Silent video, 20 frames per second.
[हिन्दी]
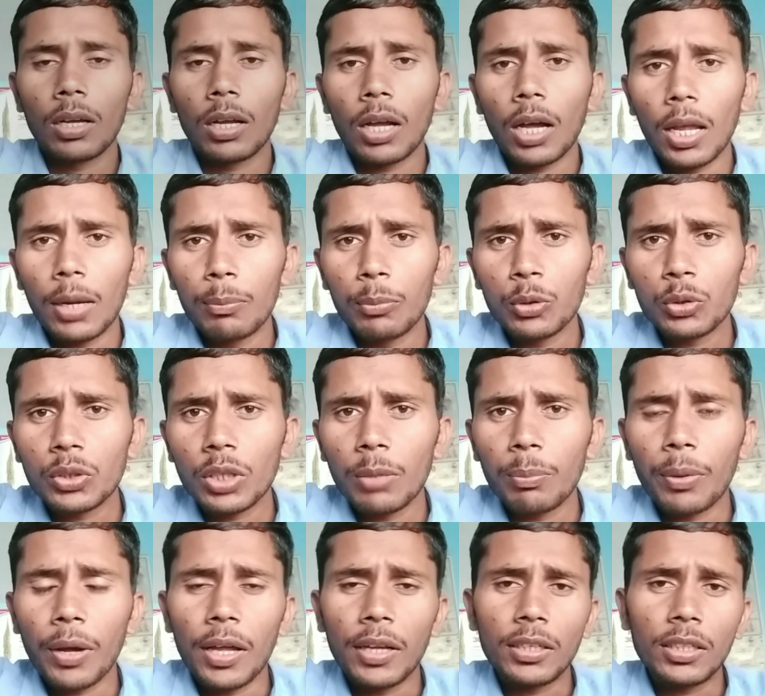
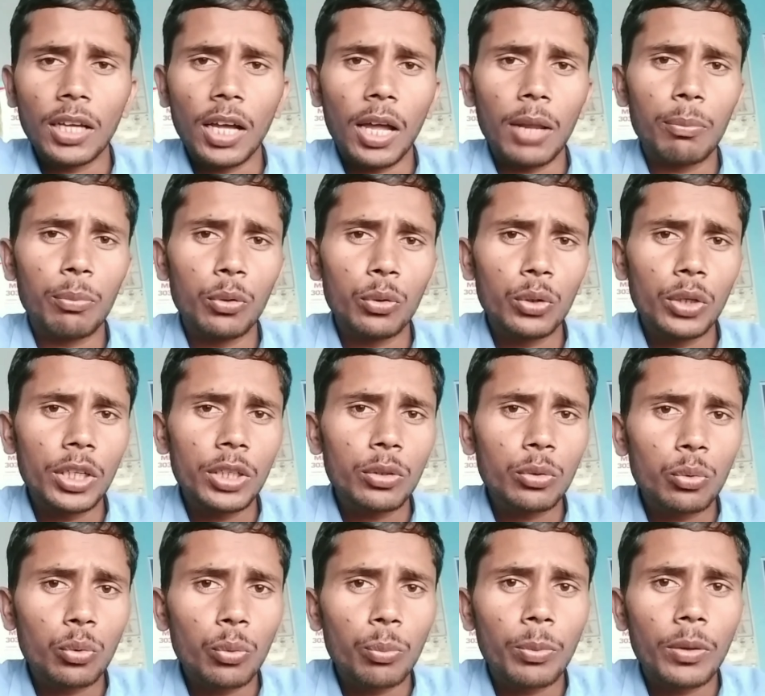कार्बोसल्फान कार्बोनेट
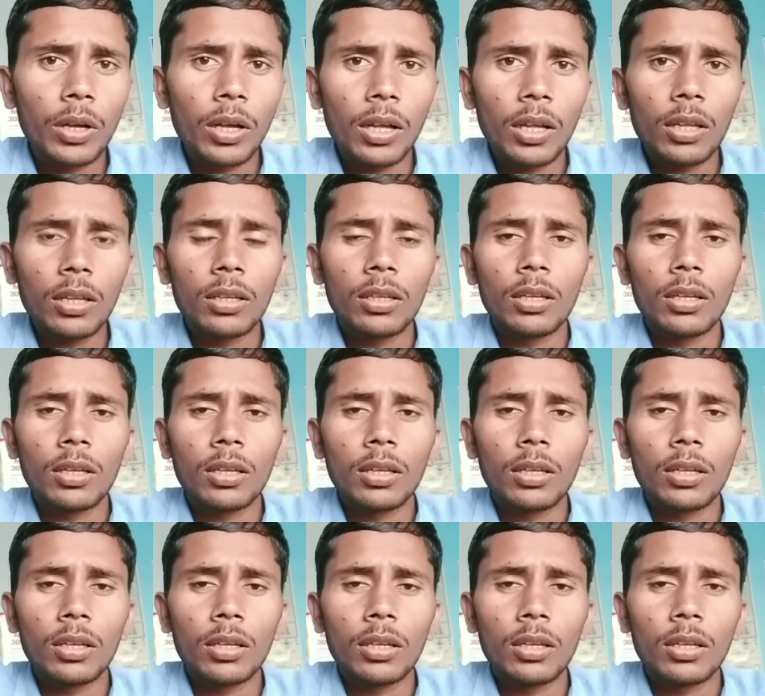ग्रुप का